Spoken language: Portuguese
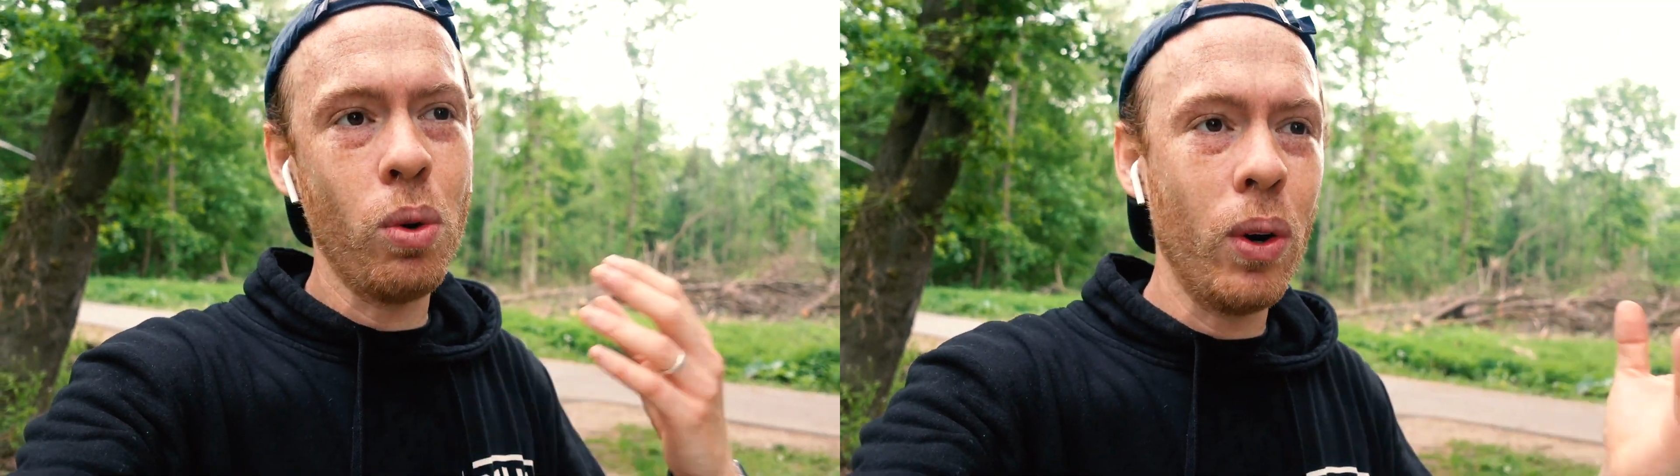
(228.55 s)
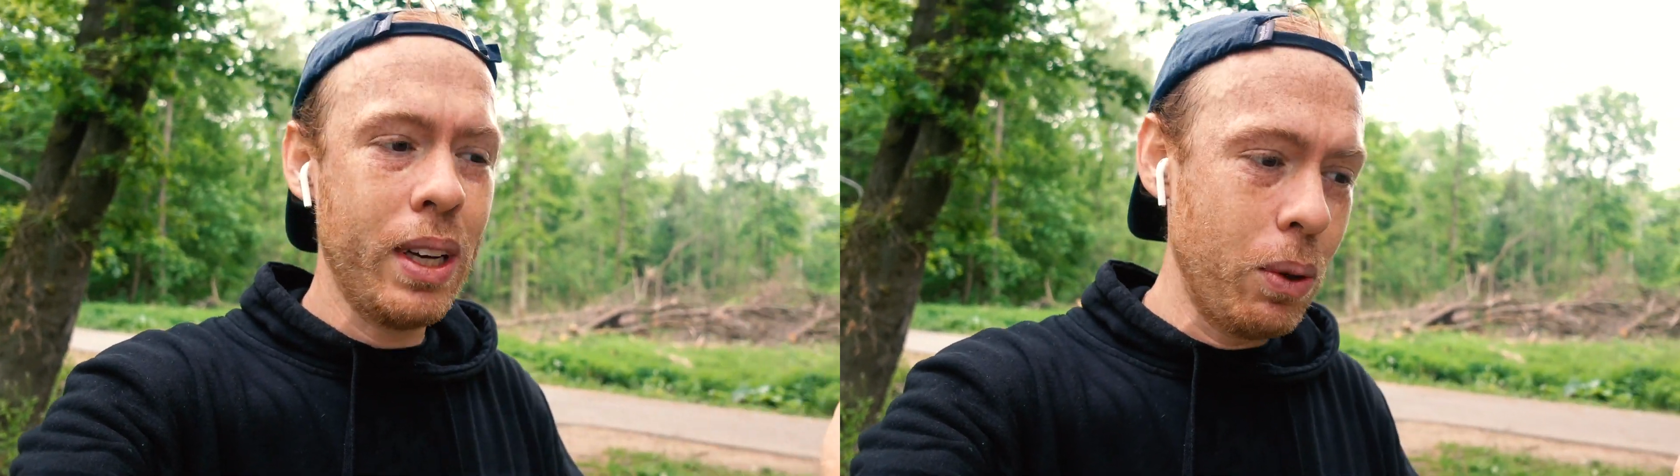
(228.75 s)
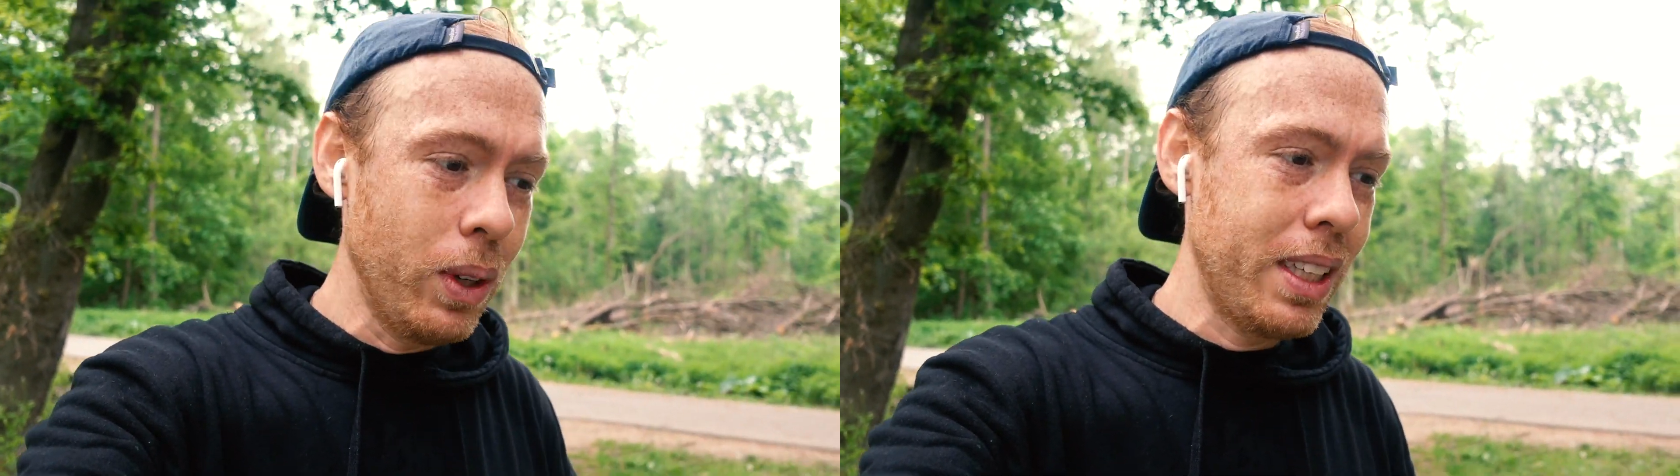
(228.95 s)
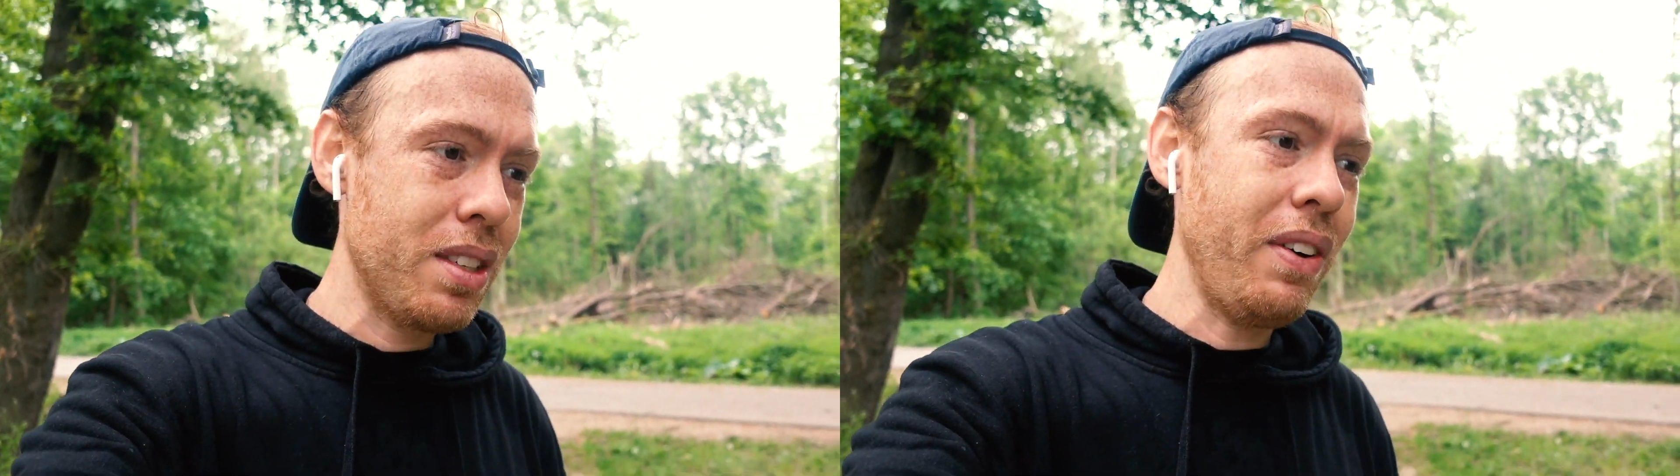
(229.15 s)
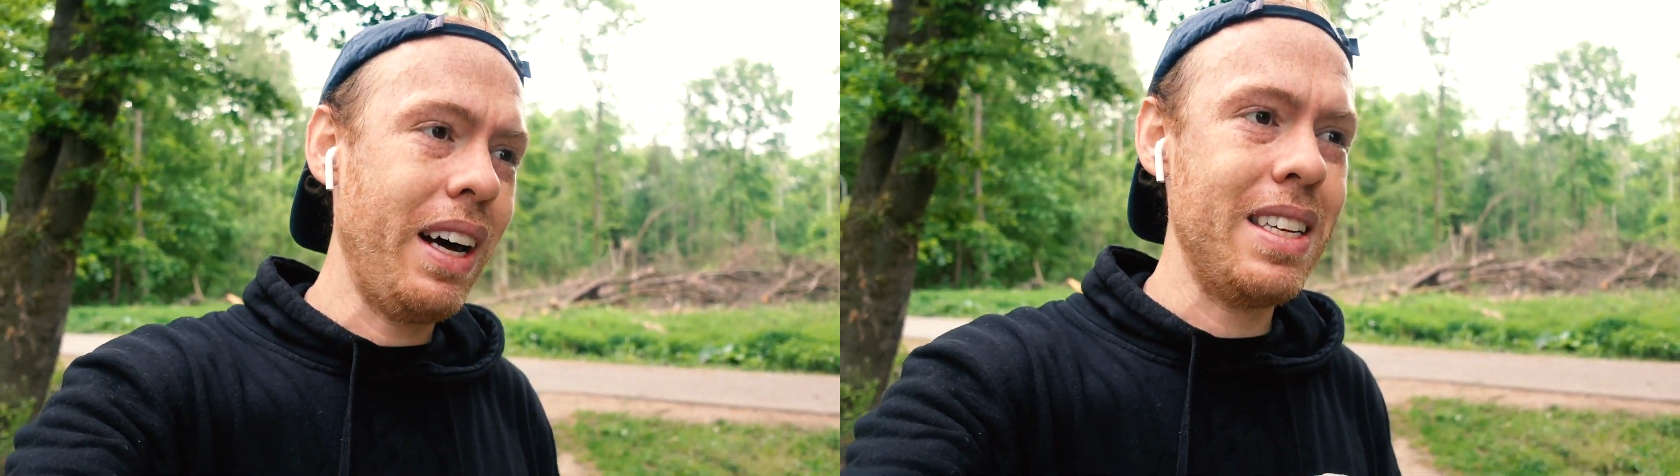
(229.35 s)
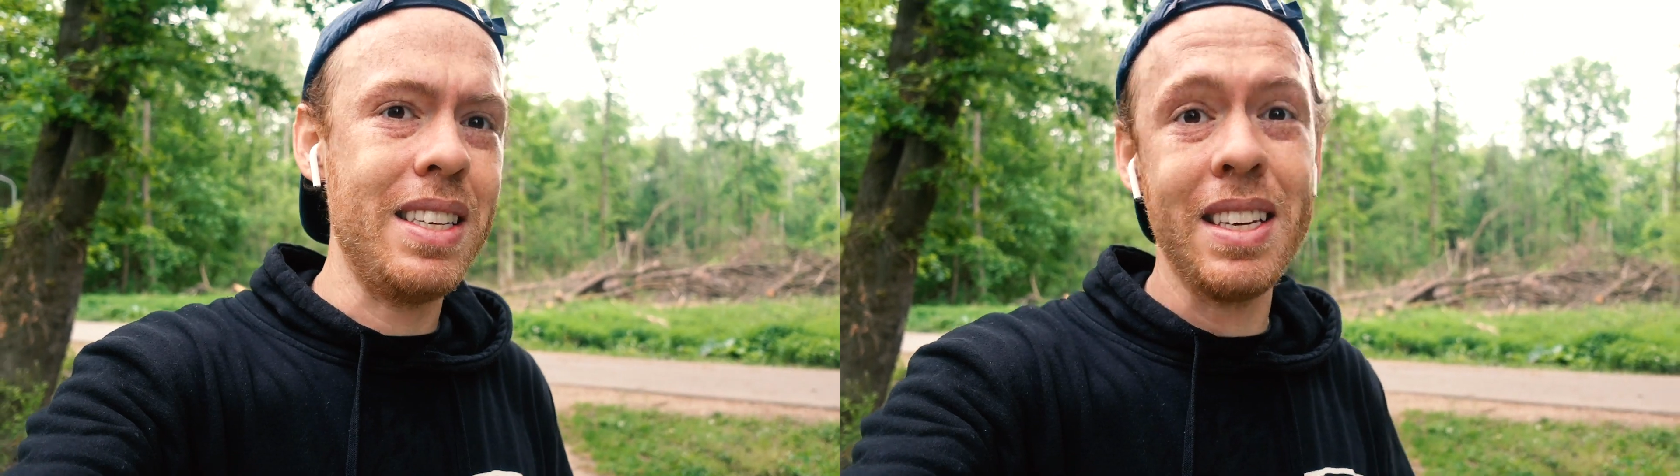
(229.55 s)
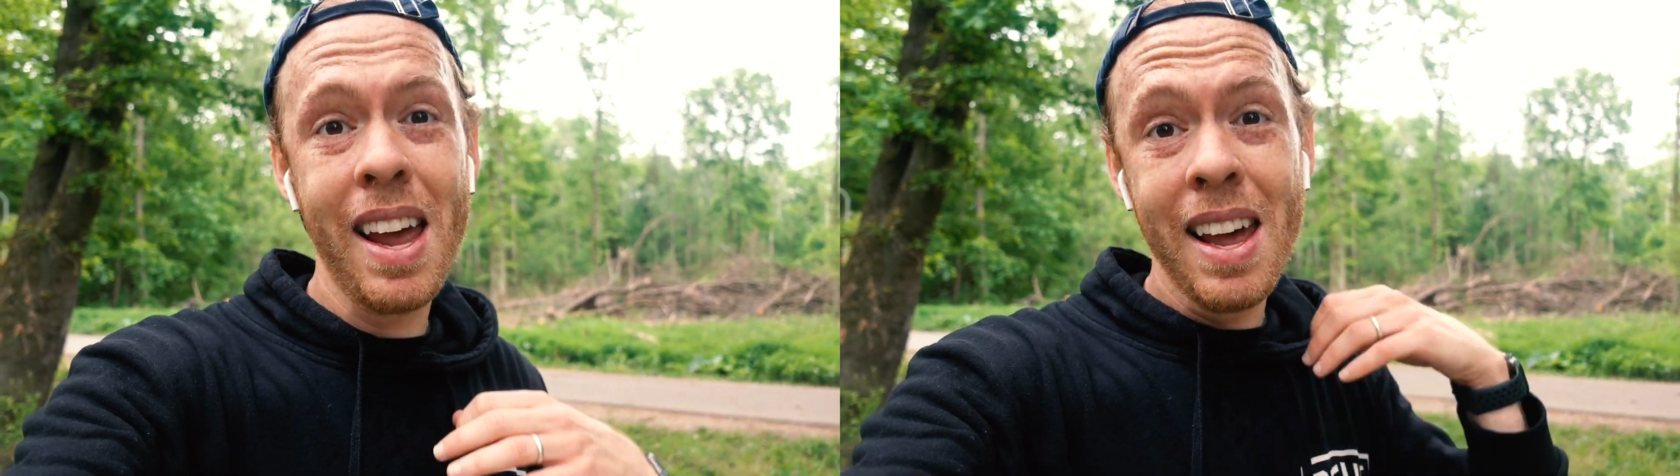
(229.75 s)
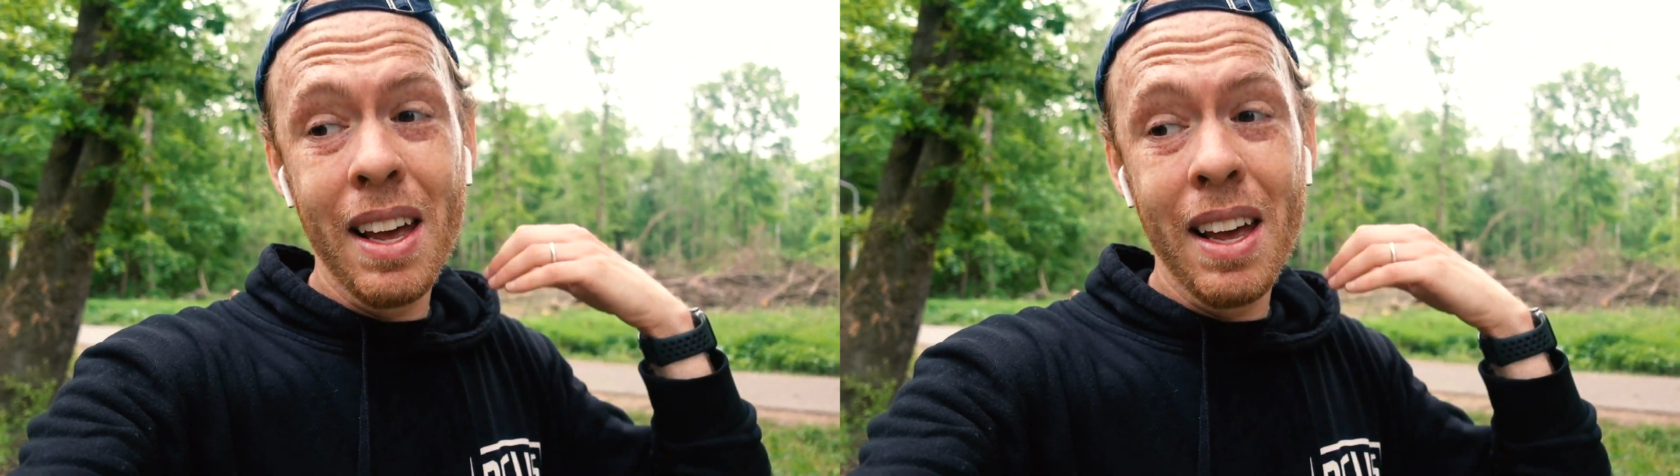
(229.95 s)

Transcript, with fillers: qual que, quantas fases,